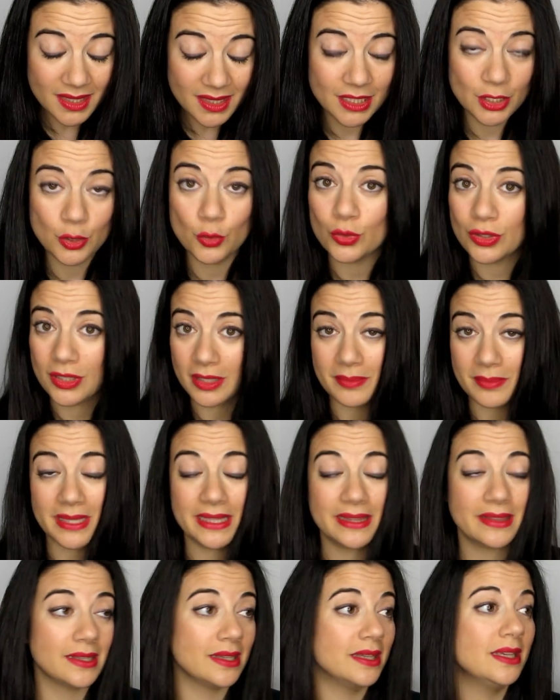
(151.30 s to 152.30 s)

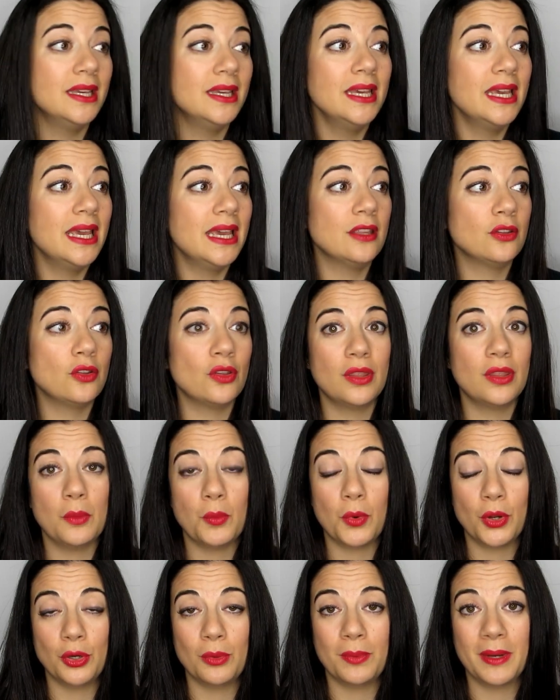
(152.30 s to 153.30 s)
inútilmente. Entonces,
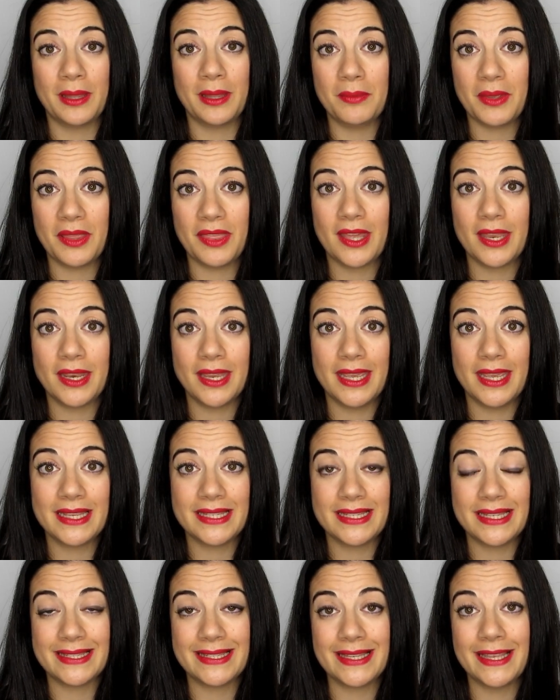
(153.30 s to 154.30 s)
bueno, para empezar,
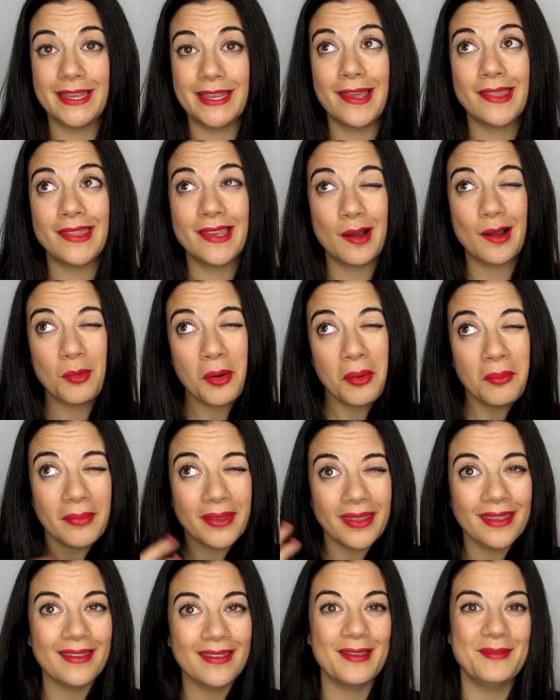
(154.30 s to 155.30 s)
ese sería digamos
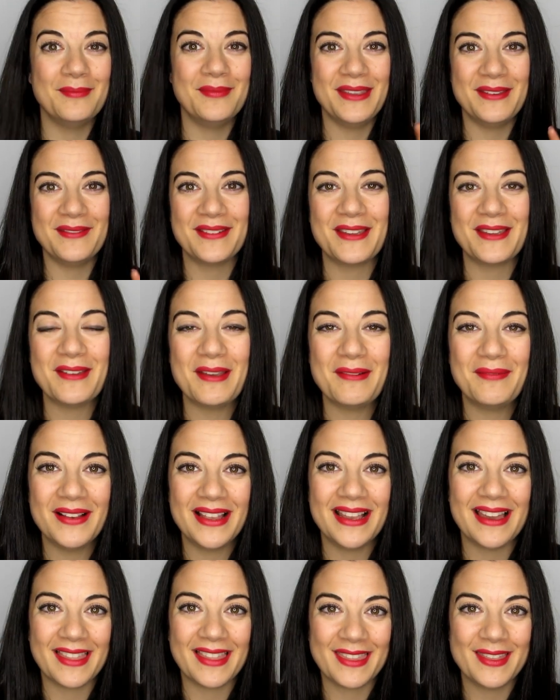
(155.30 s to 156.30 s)
mi, breve
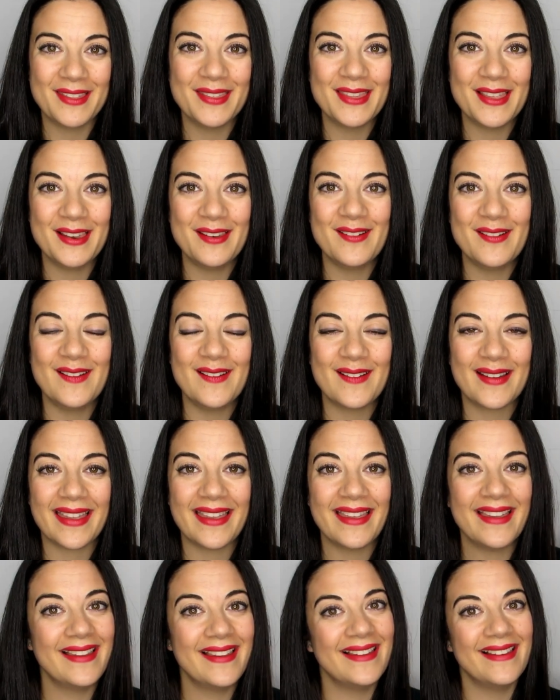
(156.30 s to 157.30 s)
explicación de lo que
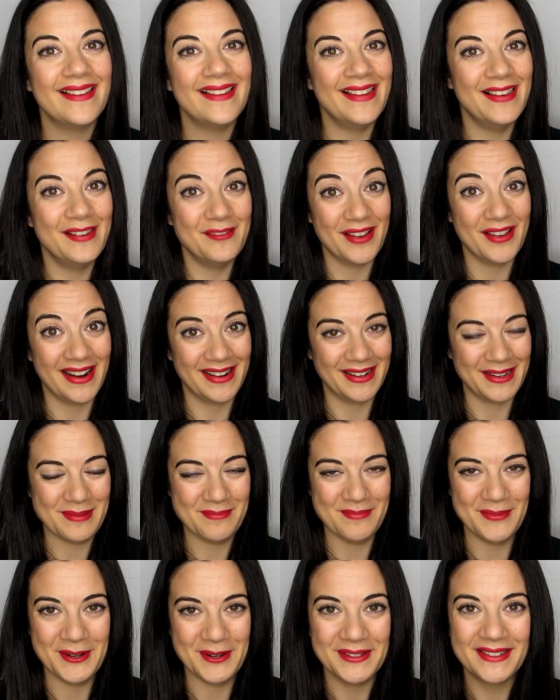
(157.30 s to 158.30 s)
es el
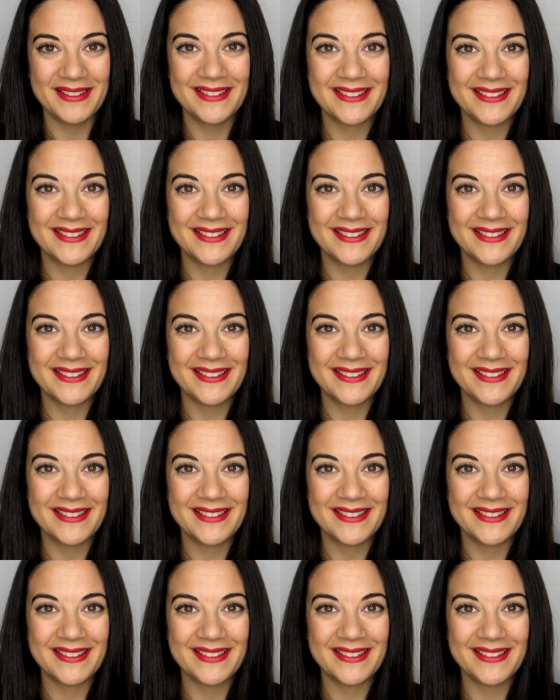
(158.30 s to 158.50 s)
veganismo.